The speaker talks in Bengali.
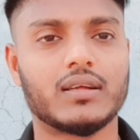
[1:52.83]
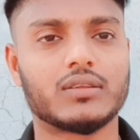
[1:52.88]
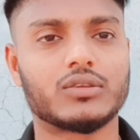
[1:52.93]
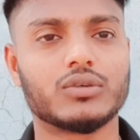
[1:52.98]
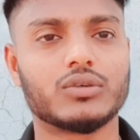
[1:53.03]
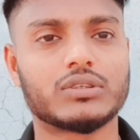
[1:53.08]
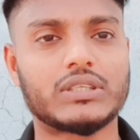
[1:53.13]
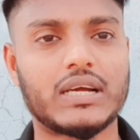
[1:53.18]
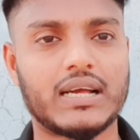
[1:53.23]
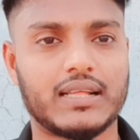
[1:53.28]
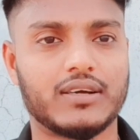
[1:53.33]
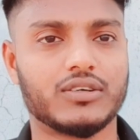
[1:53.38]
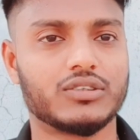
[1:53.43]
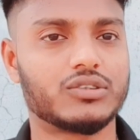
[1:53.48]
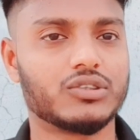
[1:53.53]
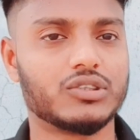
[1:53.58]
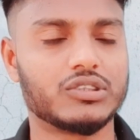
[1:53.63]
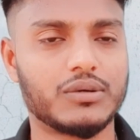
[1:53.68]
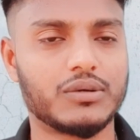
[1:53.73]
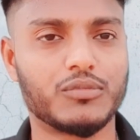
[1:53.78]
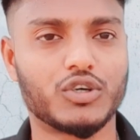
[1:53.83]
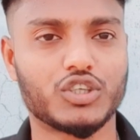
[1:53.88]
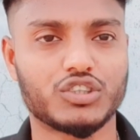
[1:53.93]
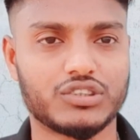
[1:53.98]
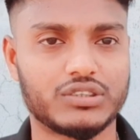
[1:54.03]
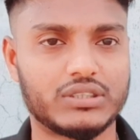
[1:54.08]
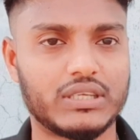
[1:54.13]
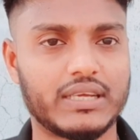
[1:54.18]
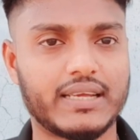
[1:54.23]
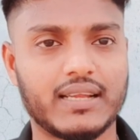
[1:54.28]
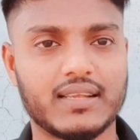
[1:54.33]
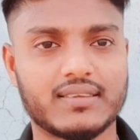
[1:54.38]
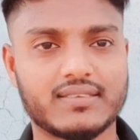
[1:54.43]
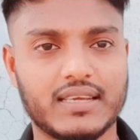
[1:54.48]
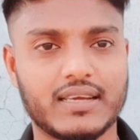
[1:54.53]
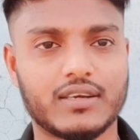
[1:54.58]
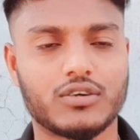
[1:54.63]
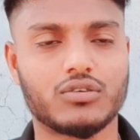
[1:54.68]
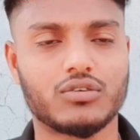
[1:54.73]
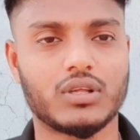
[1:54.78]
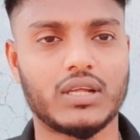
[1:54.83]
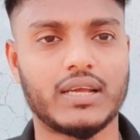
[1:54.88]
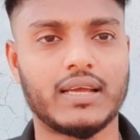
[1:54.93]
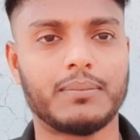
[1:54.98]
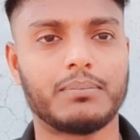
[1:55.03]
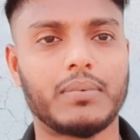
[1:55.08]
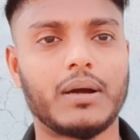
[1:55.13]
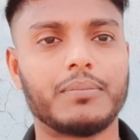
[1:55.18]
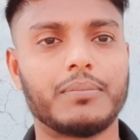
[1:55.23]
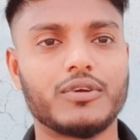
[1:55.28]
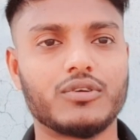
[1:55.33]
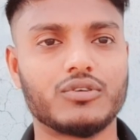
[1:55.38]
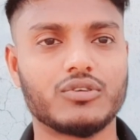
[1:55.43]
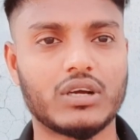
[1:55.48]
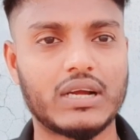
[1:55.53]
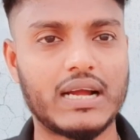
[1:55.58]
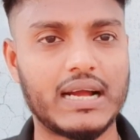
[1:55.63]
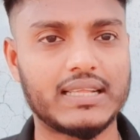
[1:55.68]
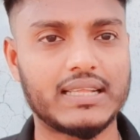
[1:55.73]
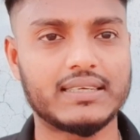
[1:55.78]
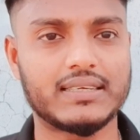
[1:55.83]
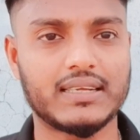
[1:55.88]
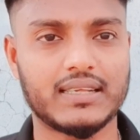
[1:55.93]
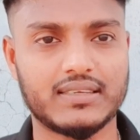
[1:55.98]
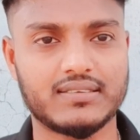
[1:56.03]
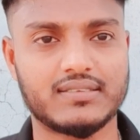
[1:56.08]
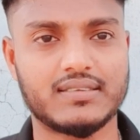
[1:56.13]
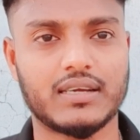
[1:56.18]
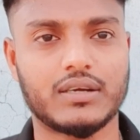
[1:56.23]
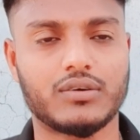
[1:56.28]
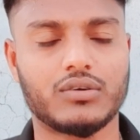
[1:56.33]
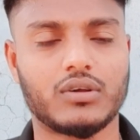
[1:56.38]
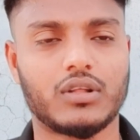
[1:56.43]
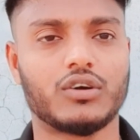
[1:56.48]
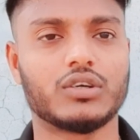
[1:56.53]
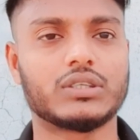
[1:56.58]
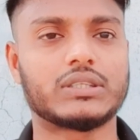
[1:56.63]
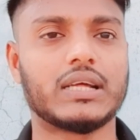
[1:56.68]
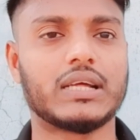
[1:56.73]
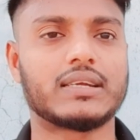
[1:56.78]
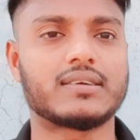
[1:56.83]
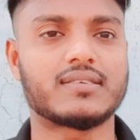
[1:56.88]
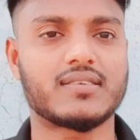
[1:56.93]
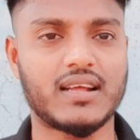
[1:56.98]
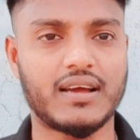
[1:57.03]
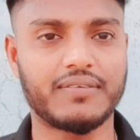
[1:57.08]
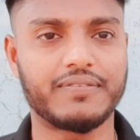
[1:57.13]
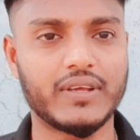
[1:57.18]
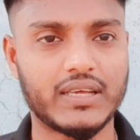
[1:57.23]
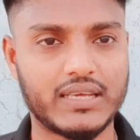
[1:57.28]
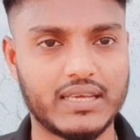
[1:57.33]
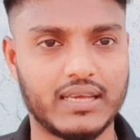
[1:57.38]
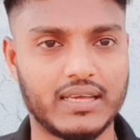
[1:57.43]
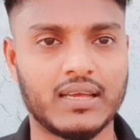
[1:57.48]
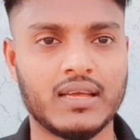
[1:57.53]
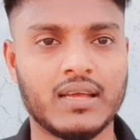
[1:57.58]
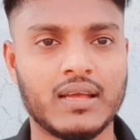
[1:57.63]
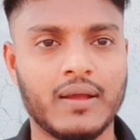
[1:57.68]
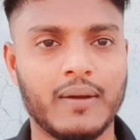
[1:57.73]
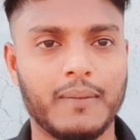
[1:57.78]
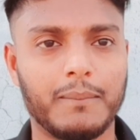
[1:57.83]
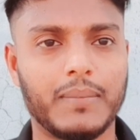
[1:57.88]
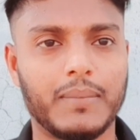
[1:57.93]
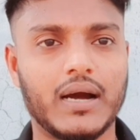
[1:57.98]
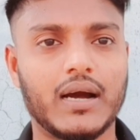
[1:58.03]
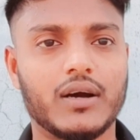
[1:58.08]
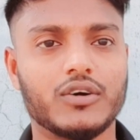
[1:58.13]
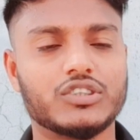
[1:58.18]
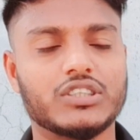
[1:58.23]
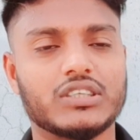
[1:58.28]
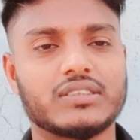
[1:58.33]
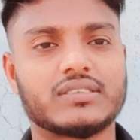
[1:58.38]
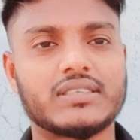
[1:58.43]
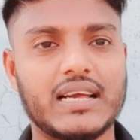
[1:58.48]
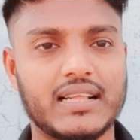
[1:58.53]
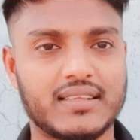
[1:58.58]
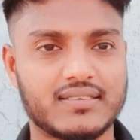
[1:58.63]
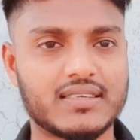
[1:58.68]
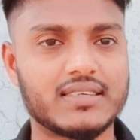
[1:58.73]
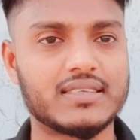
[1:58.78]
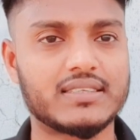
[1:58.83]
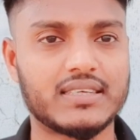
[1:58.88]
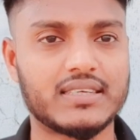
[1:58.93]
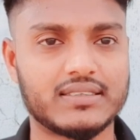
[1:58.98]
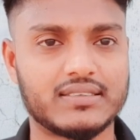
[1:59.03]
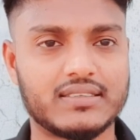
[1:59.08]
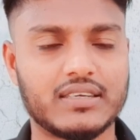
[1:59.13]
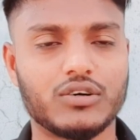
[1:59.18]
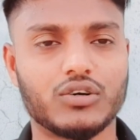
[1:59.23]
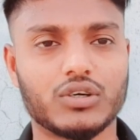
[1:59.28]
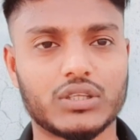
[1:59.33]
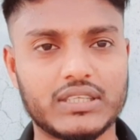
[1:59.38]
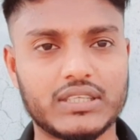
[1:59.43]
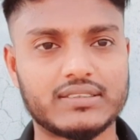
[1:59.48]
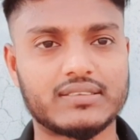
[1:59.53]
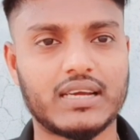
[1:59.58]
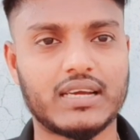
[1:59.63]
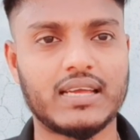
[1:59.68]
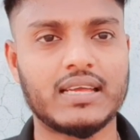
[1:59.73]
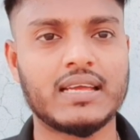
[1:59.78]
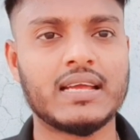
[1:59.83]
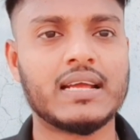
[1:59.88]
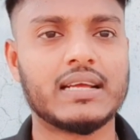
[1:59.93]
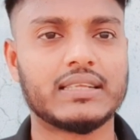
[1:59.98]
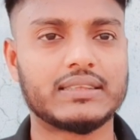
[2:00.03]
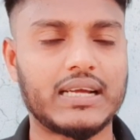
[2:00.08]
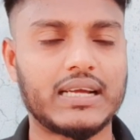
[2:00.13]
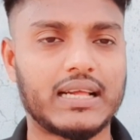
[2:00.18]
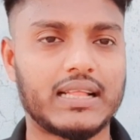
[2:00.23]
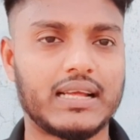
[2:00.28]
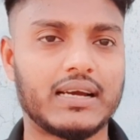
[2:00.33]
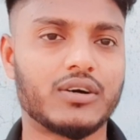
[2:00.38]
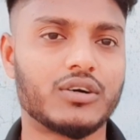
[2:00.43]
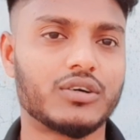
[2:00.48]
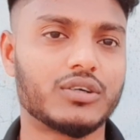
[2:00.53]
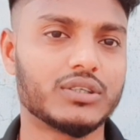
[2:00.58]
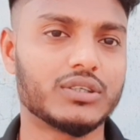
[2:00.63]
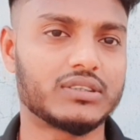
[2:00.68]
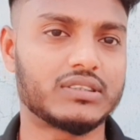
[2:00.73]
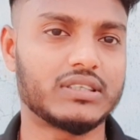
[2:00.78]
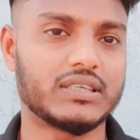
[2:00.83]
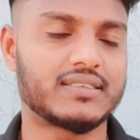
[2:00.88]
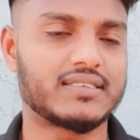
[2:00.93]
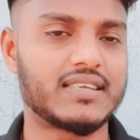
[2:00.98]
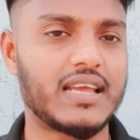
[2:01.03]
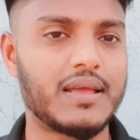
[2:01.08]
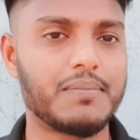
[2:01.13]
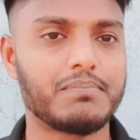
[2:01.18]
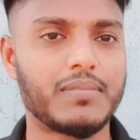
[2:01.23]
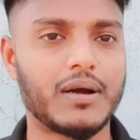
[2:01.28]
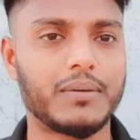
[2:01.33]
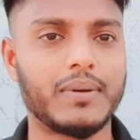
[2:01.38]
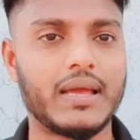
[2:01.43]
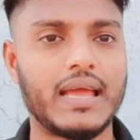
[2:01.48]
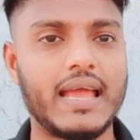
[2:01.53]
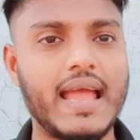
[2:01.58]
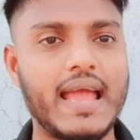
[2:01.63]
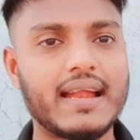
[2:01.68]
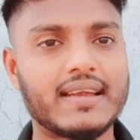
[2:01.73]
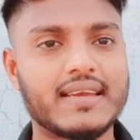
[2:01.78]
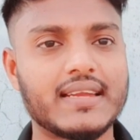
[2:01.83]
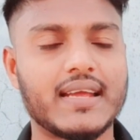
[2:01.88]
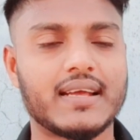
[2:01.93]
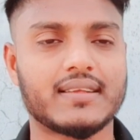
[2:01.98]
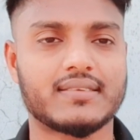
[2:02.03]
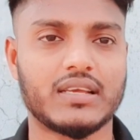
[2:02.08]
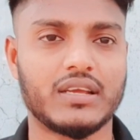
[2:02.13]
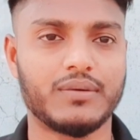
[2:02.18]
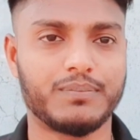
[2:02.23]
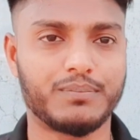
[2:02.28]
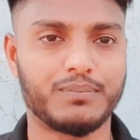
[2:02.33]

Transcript: তো তারা হচ্ছে ওই যে মোটর সাইকেল চেক করে বা বিভিন্ন গাড়ি টাড়ি চেক করে অর্থাৎ ট্রাফিকে বা ওই যে সার্জেন্টের যে হতে চায় তারাও হচ্ছে সেমভাবে এটিএসআই